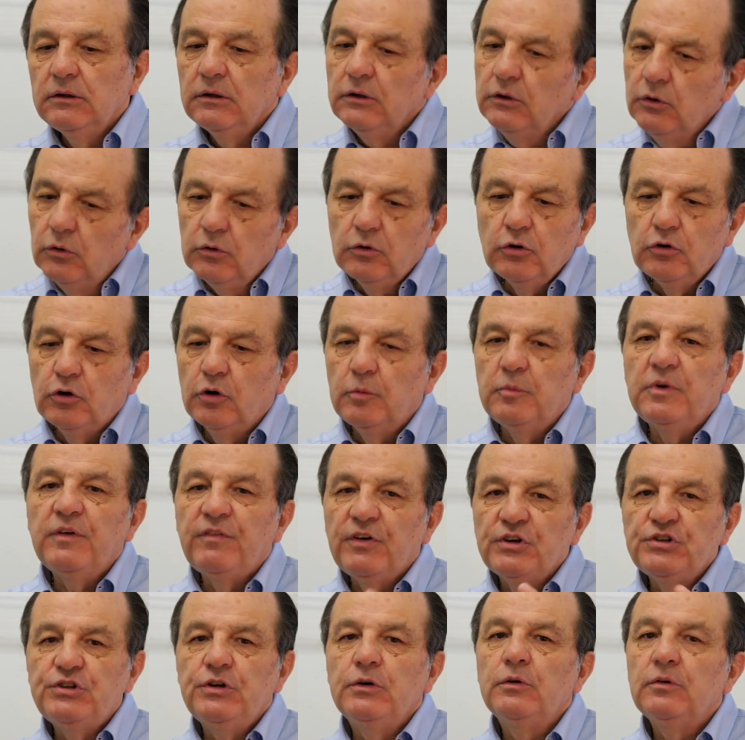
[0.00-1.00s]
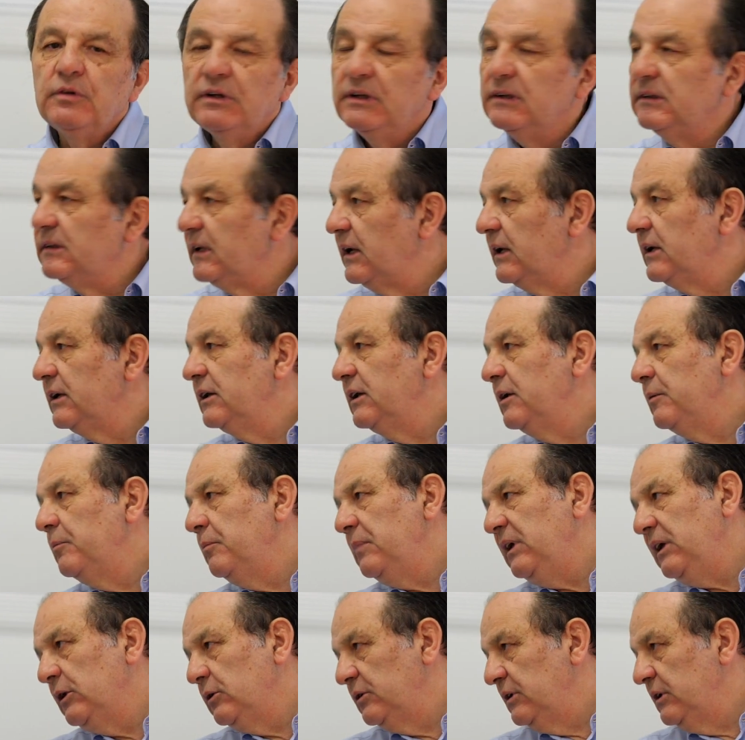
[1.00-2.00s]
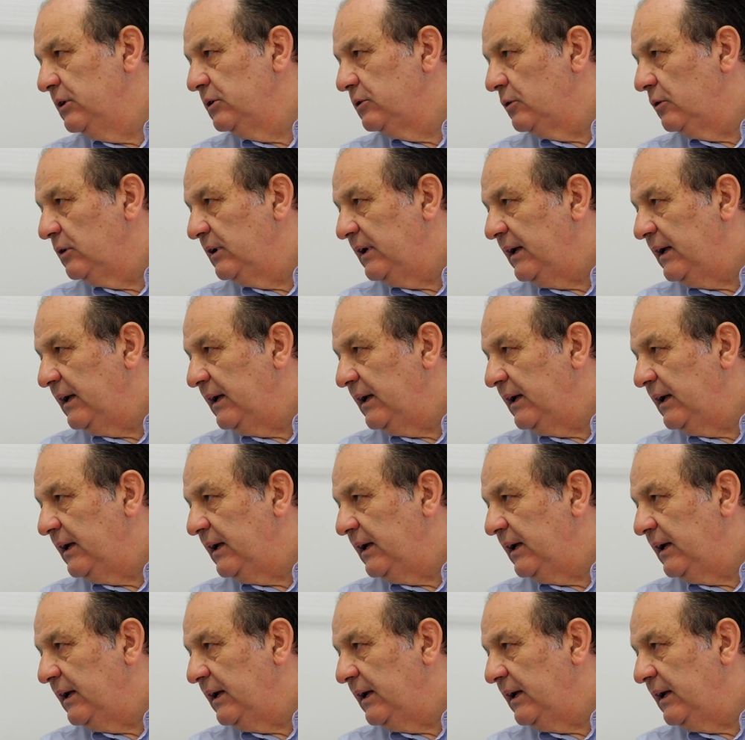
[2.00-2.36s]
loro non mi facevano entrare nemmeno dentro